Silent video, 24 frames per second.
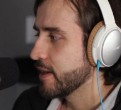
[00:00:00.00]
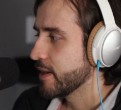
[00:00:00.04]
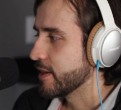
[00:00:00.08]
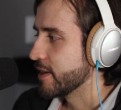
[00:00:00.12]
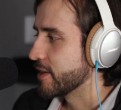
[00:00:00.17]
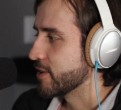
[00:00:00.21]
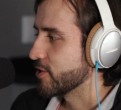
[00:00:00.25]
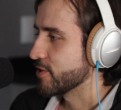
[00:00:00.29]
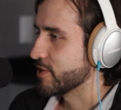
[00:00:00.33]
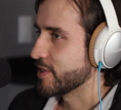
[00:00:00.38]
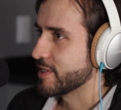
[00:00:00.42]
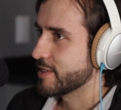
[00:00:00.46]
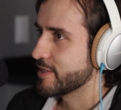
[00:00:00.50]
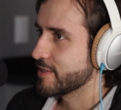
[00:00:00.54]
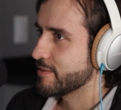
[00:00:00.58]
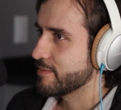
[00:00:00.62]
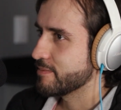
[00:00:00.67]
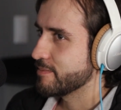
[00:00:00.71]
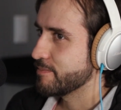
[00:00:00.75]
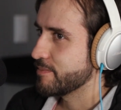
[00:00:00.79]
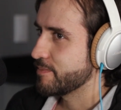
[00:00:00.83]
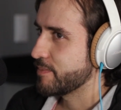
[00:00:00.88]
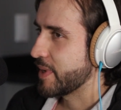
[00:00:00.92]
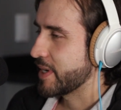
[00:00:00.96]
Y
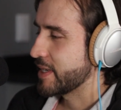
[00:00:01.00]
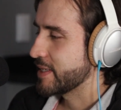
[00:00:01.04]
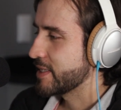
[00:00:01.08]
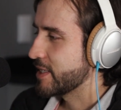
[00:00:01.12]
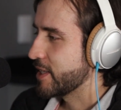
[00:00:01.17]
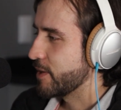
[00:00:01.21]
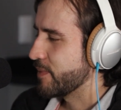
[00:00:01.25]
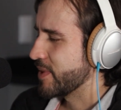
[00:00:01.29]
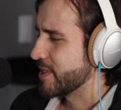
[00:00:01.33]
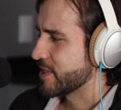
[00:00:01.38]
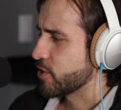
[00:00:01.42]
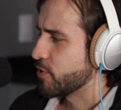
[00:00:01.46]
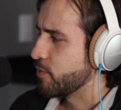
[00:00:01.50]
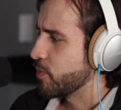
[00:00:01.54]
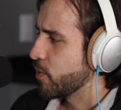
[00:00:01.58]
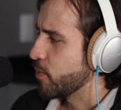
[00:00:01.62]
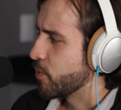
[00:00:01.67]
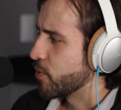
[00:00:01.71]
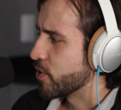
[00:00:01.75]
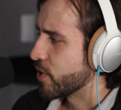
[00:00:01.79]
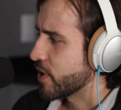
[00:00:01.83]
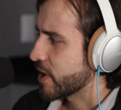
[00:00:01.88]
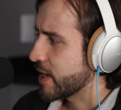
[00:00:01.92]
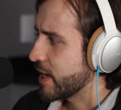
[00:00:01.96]
entonces para Steve es como
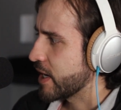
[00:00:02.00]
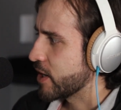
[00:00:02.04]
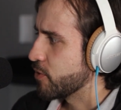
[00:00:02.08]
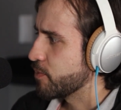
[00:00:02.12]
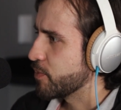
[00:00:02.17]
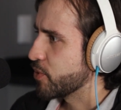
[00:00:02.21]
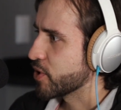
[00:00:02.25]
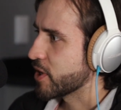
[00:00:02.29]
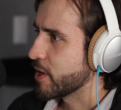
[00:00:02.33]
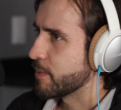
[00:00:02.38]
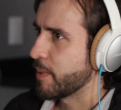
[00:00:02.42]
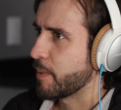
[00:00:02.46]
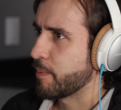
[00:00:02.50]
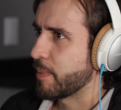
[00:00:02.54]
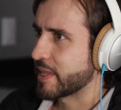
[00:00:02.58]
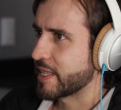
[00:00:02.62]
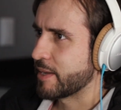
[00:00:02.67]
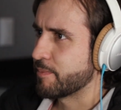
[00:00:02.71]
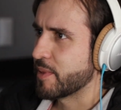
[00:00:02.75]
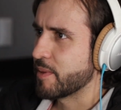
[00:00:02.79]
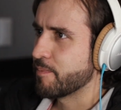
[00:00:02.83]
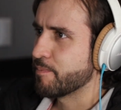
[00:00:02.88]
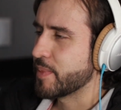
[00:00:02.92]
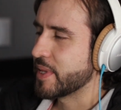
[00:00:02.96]
muy raro porque el papá
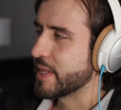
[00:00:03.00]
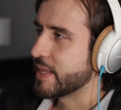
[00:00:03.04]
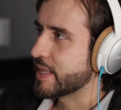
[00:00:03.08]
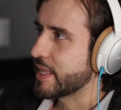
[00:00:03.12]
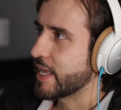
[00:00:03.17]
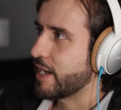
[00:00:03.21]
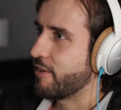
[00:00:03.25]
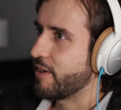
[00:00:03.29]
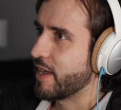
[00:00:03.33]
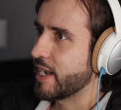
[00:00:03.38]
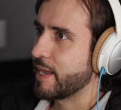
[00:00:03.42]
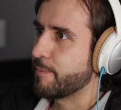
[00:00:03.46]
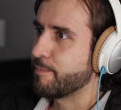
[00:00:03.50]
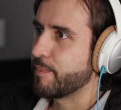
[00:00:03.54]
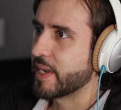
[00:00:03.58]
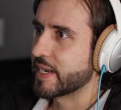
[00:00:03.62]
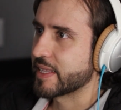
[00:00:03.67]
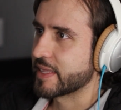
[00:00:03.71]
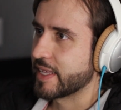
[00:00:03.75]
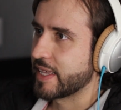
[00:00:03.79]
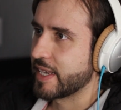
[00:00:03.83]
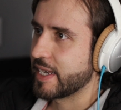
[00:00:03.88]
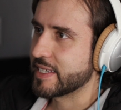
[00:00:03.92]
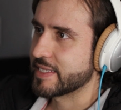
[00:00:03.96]
también pintaba la
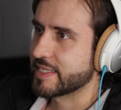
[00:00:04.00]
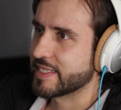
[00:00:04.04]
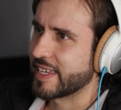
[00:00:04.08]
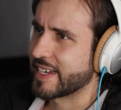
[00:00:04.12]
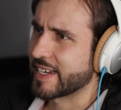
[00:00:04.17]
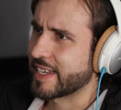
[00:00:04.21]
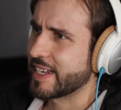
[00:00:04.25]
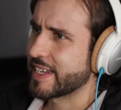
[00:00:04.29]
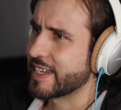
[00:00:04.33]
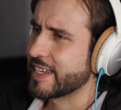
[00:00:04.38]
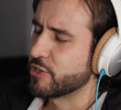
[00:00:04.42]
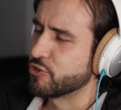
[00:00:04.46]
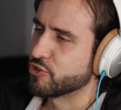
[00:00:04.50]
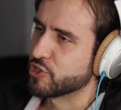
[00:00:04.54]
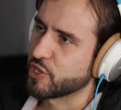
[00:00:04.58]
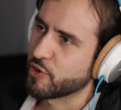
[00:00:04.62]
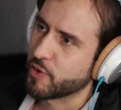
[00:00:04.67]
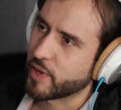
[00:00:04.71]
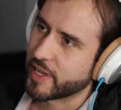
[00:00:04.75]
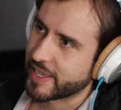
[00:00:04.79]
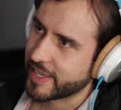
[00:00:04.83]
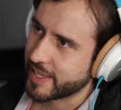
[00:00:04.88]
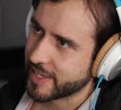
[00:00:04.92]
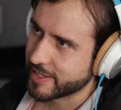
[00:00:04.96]
parte de la cerca que no se
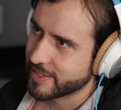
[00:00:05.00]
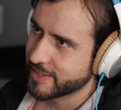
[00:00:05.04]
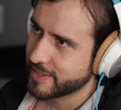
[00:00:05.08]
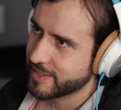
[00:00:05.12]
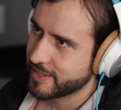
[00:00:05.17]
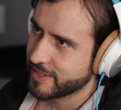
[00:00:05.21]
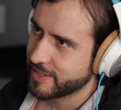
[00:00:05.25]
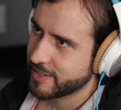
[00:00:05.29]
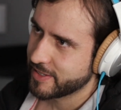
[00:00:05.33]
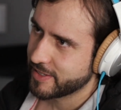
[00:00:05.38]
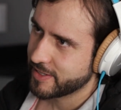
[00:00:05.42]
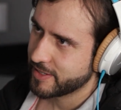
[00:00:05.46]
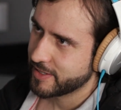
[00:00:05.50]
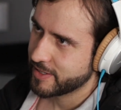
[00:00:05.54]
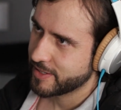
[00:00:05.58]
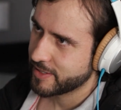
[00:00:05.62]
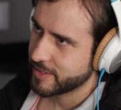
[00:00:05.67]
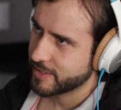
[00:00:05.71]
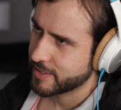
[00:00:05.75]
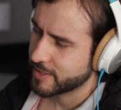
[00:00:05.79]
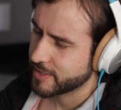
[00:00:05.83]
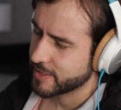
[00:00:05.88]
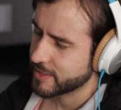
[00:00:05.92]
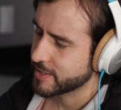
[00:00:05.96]
veía.
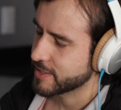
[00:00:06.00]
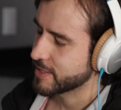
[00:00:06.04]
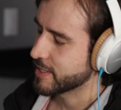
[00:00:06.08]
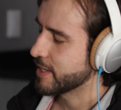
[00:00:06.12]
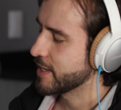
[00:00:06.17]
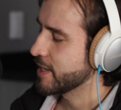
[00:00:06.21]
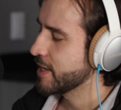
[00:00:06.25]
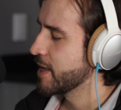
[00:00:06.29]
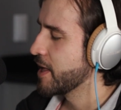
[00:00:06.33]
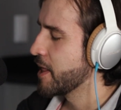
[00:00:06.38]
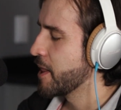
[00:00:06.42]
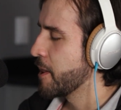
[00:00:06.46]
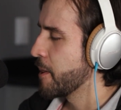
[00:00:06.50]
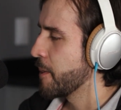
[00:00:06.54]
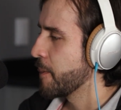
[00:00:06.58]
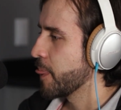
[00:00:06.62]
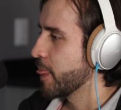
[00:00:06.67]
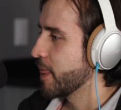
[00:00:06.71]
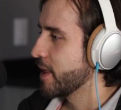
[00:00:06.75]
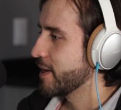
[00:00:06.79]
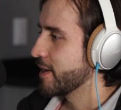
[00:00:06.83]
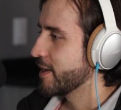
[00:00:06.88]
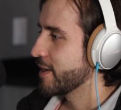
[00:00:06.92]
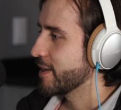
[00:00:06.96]
¿sí?
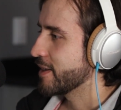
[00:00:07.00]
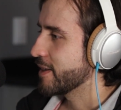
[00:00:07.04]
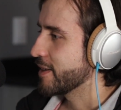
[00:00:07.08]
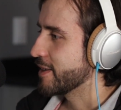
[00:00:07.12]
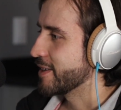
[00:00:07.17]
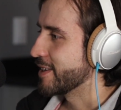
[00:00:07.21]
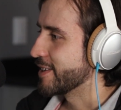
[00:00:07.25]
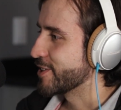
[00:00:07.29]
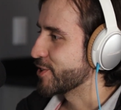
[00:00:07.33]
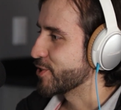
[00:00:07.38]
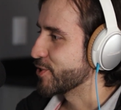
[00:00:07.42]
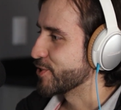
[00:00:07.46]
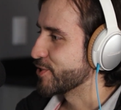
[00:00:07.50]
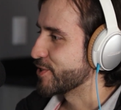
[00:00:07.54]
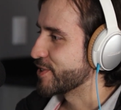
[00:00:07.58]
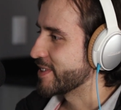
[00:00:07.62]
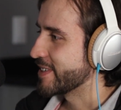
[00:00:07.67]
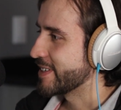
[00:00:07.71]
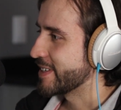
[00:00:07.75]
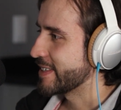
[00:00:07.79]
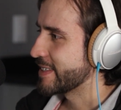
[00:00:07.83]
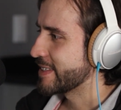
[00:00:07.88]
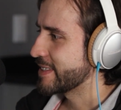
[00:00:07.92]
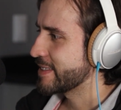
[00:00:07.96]
Ah. Y
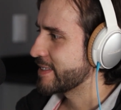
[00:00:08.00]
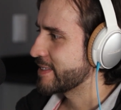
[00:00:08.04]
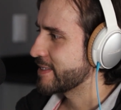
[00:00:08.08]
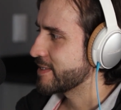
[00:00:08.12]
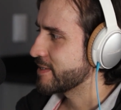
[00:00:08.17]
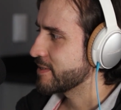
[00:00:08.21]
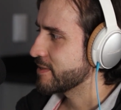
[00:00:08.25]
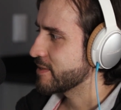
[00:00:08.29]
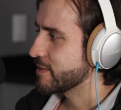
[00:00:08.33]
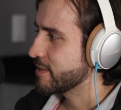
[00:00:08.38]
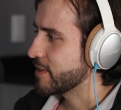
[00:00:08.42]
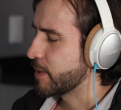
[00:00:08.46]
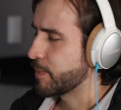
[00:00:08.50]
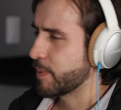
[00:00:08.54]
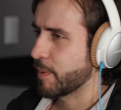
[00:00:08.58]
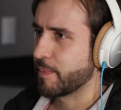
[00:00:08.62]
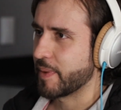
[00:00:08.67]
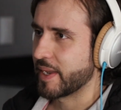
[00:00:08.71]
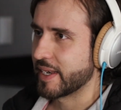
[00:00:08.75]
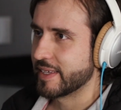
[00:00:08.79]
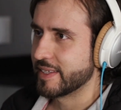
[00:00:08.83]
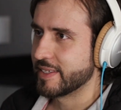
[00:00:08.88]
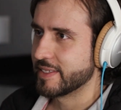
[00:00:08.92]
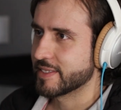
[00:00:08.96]
entonces el
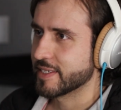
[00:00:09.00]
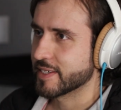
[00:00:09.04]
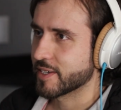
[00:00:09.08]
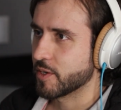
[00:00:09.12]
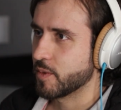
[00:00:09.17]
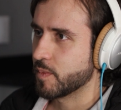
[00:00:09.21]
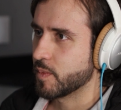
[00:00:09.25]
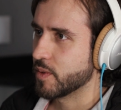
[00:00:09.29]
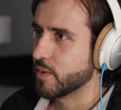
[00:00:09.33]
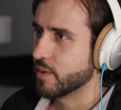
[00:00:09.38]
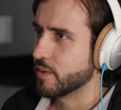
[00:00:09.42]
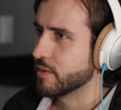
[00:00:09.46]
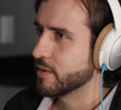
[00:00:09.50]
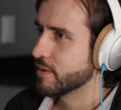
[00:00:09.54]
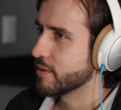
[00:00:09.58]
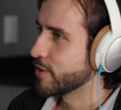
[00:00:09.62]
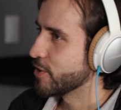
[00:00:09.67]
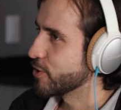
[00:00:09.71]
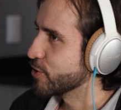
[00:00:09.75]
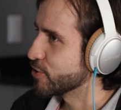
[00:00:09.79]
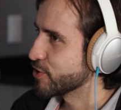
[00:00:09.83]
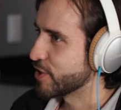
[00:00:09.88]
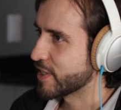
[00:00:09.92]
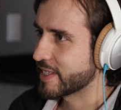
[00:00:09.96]
papá le dice como
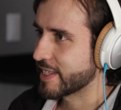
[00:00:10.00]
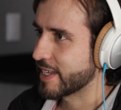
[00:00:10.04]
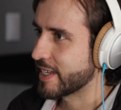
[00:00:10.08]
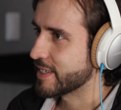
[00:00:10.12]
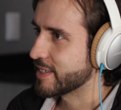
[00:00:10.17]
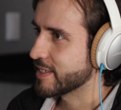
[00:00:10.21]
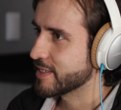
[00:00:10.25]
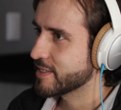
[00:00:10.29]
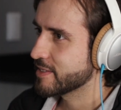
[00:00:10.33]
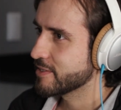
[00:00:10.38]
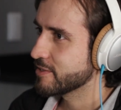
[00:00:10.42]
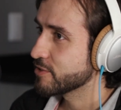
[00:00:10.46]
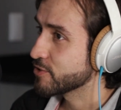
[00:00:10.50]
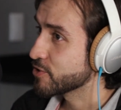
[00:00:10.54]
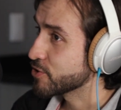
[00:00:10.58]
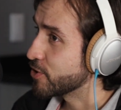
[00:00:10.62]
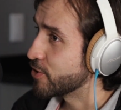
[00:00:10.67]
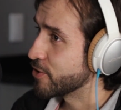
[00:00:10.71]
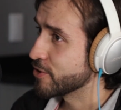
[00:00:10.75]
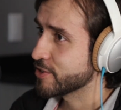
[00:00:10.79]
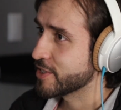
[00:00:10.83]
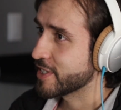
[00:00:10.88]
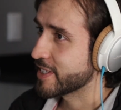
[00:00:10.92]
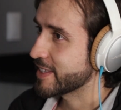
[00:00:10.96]
los detalles
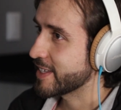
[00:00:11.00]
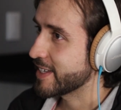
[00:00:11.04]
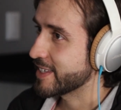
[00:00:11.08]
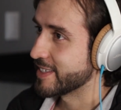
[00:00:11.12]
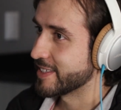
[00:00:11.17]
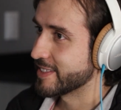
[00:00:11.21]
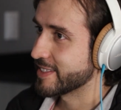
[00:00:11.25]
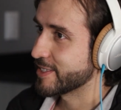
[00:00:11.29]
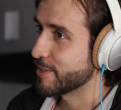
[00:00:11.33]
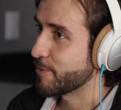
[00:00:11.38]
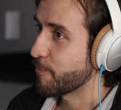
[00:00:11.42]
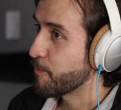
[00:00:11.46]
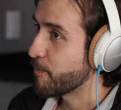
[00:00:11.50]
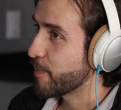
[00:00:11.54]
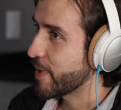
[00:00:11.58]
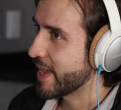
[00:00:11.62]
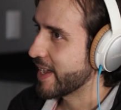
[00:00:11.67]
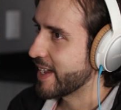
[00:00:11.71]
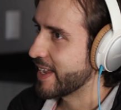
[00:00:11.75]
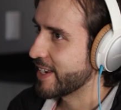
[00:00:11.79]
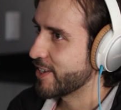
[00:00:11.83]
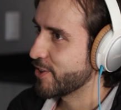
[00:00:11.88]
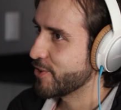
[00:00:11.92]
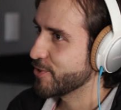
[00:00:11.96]
son los detalles,
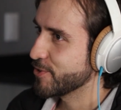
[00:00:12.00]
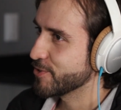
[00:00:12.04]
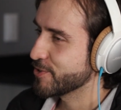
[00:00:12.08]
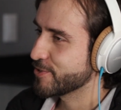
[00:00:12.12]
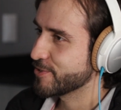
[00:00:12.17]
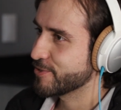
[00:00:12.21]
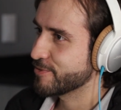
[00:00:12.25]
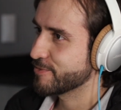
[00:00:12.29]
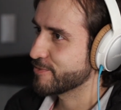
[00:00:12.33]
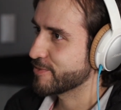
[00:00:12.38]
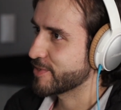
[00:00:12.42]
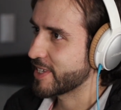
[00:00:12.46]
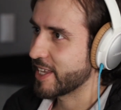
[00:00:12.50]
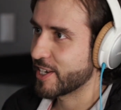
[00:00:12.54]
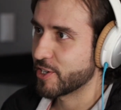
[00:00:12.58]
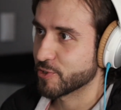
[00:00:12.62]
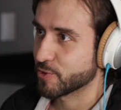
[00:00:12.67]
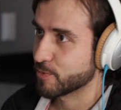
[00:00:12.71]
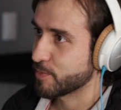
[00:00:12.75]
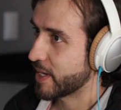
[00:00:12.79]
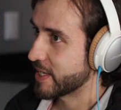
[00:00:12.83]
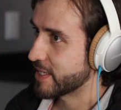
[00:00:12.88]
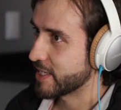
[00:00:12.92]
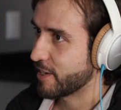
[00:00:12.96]
véanlos quien
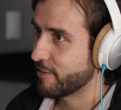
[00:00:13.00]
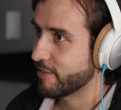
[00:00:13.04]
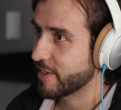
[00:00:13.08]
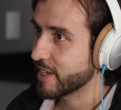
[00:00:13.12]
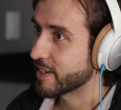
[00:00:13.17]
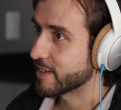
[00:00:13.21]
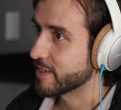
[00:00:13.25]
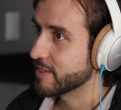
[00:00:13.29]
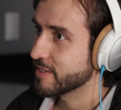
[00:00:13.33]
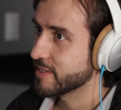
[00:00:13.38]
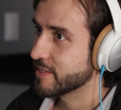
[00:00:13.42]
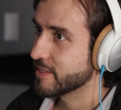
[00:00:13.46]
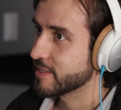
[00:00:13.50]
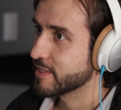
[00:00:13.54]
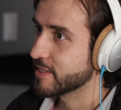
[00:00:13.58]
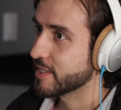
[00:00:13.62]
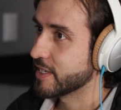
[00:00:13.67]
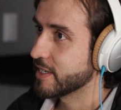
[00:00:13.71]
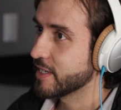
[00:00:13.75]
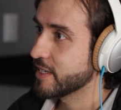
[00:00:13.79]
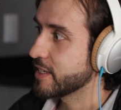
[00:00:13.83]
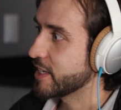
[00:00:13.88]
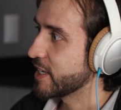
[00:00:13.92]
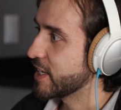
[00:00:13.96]
los vaya a ver.
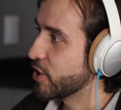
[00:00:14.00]
¿sí?